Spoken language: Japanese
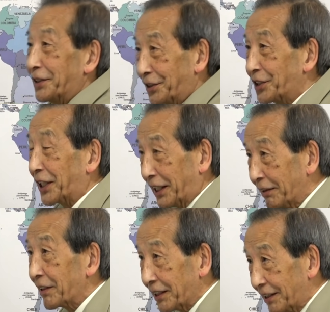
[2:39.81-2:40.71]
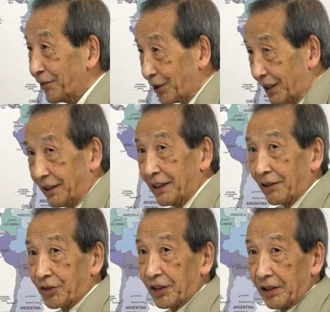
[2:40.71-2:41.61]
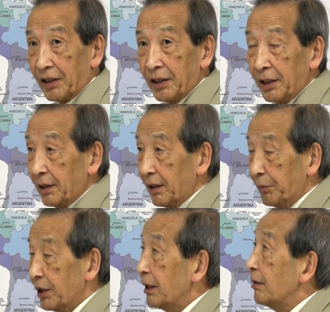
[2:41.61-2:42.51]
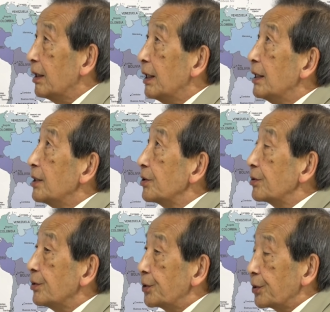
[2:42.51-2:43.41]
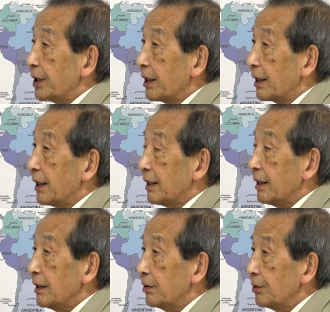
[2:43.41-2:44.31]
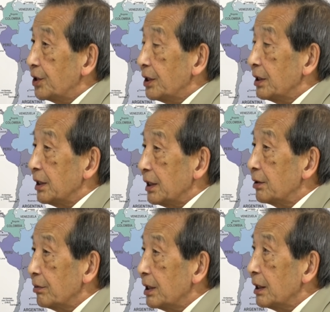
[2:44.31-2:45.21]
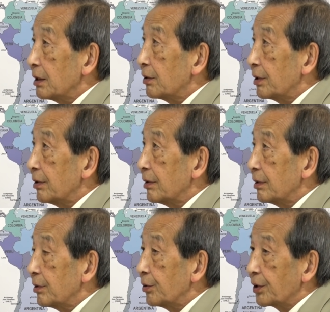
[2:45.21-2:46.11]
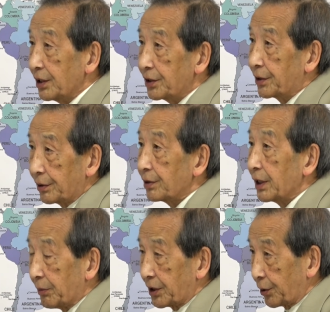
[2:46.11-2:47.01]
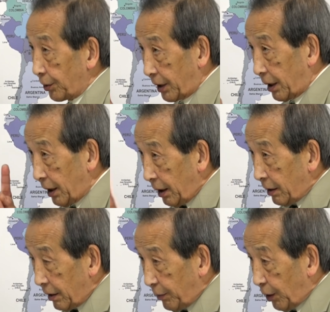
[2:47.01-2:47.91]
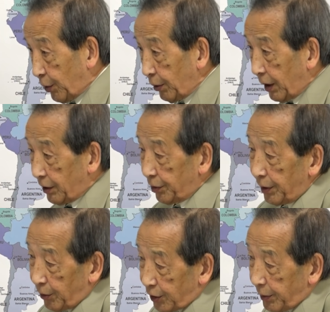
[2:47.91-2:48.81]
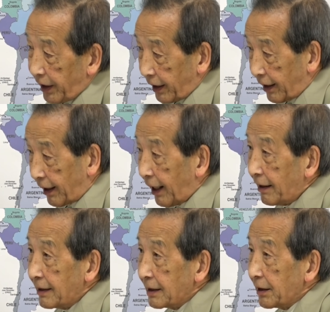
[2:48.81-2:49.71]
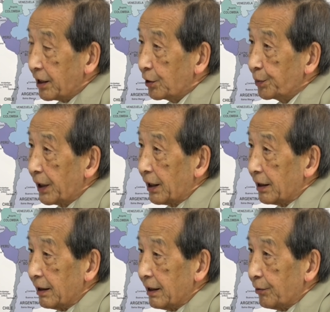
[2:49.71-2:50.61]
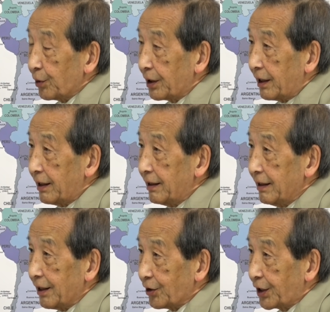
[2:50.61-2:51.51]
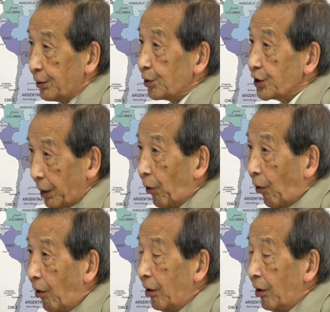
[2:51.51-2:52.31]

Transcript: するしかないわけで、うレーダーをつけてアメリカは早期警戒 E2C、E2D これを4機ずつ積んでまして交代で、まあ、これはそんなもの積めないからヘリコプターに大きなレーダーをつけるとしても、